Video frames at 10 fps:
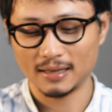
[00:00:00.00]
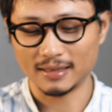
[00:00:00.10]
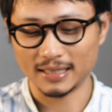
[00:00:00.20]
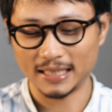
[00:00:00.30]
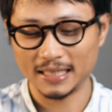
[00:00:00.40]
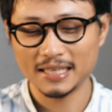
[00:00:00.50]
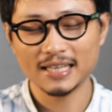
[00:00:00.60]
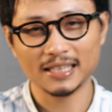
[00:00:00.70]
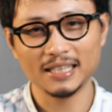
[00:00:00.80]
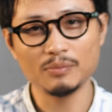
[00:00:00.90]
Đấy,
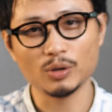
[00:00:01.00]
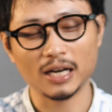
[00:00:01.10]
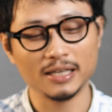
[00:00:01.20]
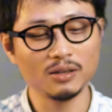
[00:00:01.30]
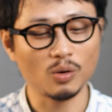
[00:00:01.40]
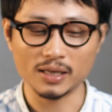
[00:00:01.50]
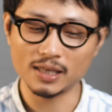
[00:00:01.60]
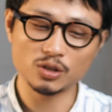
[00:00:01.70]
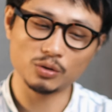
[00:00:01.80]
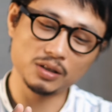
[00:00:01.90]
cái đấy là một cái rất khoái
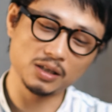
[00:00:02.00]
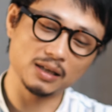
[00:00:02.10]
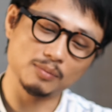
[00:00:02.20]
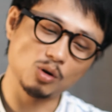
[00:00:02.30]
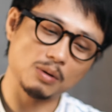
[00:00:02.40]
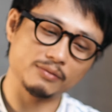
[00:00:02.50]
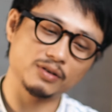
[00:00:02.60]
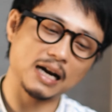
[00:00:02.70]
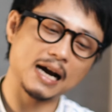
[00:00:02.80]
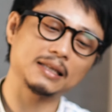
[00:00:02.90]
nhất cho những người mua bản
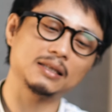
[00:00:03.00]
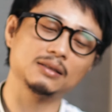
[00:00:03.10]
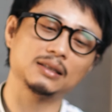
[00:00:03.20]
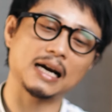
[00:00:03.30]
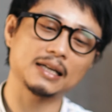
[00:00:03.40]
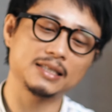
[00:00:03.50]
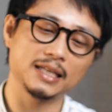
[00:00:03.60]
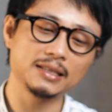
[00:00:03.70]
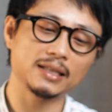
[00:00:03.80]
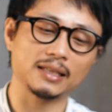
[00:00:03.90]
v 2 từ tháng
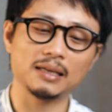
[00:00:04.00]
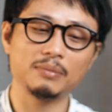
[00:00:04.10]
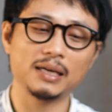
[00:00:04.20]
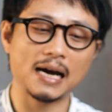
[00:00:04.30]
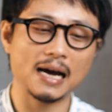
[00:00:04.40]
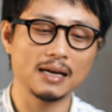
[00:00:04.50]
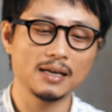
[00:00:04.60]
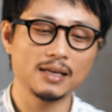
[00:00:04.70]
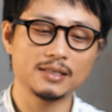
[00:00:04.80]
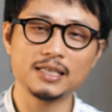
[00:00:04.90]
9 tại Thành Lâm Mida,
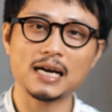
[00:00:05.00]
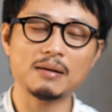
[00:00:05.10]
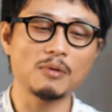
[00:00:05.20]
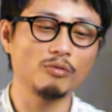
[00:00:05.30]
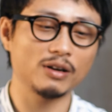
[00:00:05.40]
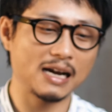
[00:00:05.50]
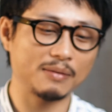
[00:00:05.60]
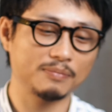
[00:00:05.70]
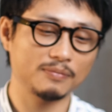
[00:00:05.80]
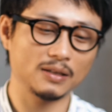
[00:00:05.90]
chính hãng Bow Việt
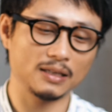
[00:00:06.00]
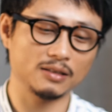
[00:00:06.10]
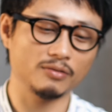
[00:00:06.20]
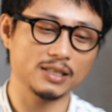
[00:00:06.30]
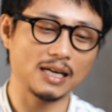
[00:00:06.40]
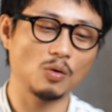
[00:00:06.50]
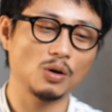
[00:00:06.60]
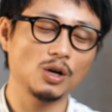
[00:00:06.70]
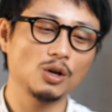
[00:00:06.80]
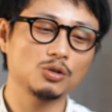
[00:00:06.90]
Nam à, trở về
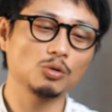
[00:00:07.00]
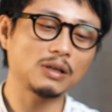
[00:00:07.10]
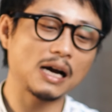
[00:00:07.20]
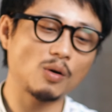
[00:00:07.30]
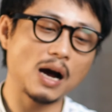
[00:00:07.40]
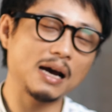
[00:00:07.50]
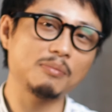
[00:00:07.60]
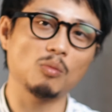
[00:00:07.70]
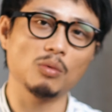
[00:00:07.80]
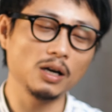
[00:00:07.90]
sau. Chúng ta có hai
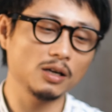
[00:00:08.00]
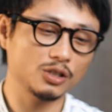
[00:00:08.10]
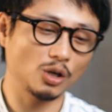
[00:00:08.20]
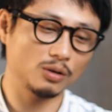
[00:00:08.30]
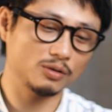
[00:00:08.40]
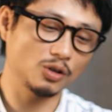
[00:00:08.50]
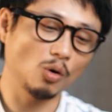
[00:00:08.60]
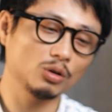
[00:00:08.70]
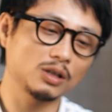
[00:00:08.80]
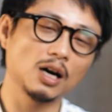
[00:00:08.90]
màu mới lựa chọn
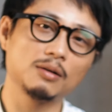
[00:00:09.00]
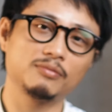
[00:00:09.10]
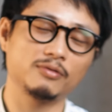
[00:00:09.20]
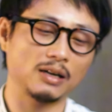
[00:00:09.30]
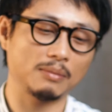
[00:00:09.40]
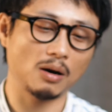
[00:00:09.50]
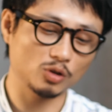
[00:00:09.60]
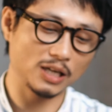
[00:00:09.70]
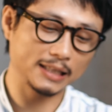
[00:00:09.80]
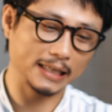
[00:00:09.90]
xô thơm và màu
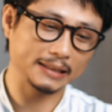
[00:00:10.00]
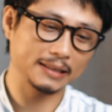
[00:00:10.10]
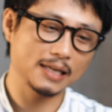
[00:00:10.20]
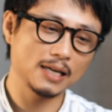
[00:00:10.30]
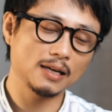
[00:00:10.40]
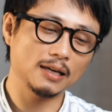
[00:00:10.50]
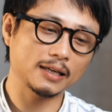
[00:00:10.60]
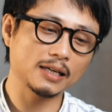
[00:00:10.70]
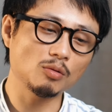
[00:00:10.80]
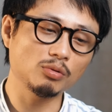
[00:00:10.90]
sa thạch. À,
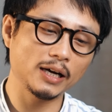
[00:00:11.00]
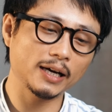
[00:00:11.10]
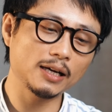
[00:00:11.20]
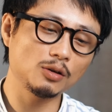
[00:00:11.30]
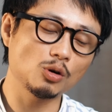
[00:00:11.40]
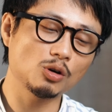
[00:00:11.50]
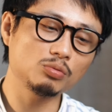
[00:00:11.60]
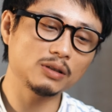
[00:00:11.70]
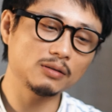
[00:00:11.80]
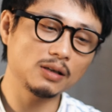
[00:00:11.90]
cái công nghệ kết nối
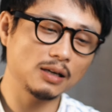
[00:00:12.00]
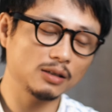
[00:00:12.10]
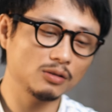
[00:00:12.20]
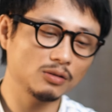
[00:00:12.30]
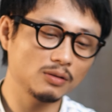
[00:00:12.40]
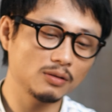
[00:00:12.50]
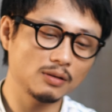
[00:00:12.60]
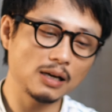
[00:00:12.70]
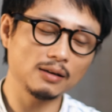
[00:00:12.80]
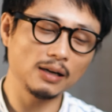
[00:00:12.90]
cũng à,
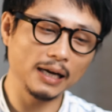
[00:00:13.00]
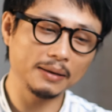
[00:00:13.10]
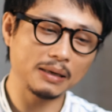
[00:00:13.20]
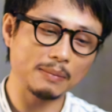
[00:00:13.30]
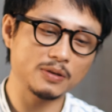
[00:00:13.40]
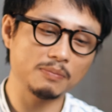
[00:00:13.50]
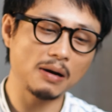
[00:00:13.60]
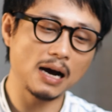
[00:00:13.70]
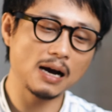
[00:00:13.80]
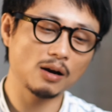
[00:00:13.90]
nâng lên
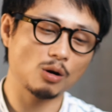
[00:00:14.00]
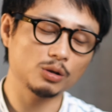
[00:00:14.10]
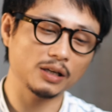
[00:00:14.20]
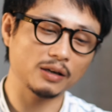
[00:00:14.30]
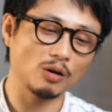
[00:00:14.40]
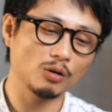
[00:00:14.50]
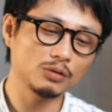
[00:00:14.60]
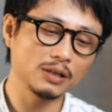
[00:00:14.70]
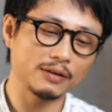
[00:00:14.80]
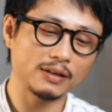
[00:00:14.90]
5.3 có thể có
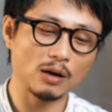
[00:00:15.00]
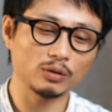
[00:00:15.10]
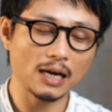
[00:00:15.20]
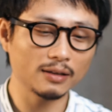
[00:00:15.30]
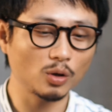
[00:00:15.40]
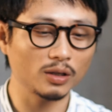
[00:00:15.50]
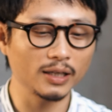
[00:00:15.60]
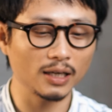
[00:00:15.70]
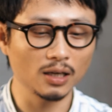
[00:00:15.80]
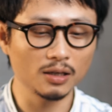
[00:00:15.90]
những cái thao tác thuận
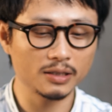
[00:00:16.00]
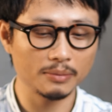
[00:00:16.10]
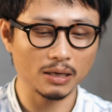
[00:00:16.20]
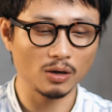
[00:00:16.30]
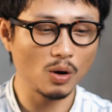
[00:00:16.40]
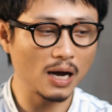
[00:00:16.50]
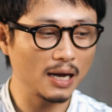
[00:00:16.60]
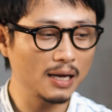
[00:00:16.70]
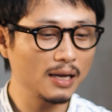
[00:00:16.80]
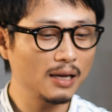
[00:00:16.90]
tiện hơn trên mặt loa
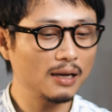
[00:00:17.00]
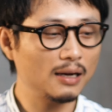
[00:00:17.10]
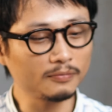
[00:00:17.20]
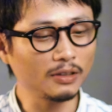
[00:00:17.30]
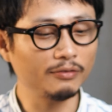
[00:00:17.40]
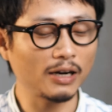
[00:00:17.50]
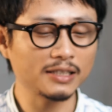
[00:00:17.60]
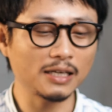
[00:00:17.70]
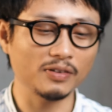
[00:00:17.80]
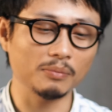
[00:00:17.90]
và
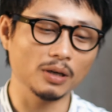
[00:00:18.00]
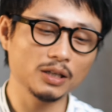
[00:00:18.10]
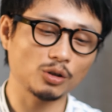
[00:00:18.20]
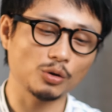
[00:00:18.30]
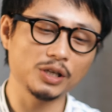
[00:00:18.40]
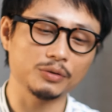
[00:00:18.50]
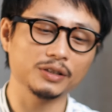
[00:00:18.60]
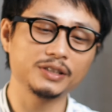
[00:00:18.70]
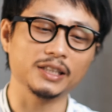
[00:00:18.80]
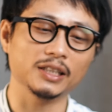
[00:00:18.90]
cái sản phẩm mới còn có nhiều
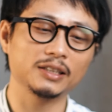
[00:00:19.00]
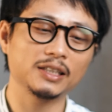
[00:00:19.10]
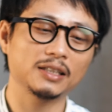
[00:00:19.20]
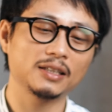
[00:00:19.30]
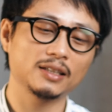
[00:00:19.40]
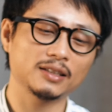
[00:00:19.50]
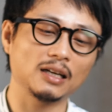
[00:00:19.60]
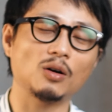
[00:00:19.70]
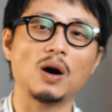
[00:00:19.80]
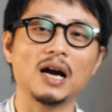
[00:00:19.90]
chứng chỉ hơn nữa thật
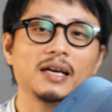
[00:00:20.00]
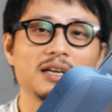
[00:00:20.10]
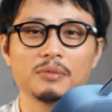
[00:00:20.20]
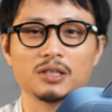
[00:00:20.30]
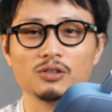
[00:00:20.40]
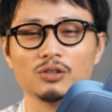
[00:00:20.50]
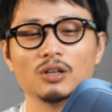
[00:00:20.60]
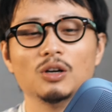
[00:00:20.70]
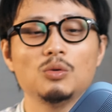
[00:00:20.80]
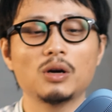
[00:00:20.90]
là khoái khi mà sở
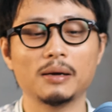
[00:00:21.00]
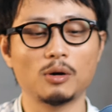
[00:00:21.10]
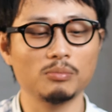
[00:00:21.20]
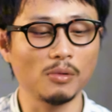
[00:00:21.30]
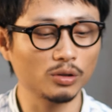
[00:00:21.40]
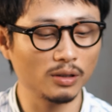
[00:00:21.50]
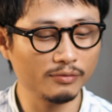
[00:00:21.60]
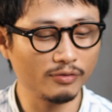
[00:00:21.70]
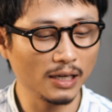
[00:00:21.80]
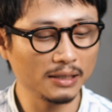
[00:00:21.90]
hữu cái con bầu
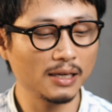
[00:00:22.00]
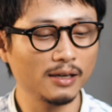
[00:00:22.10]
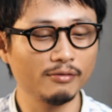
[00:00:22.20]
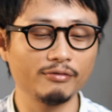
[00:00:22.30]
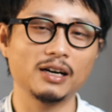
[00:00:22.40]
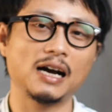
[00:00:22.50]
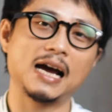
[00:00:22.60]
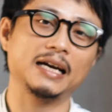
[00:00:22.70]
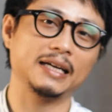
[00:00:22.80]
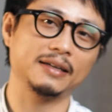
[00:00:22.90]
Solid Flex
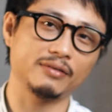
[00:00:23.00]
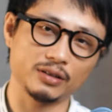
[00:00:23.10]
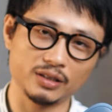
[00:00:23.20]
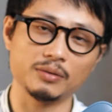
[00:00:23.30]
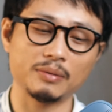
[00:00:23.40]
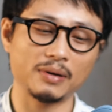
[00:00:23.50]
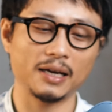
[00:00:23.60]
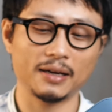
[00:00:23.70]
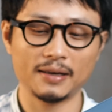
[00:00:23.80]
V2 này vào thời điểm năm nay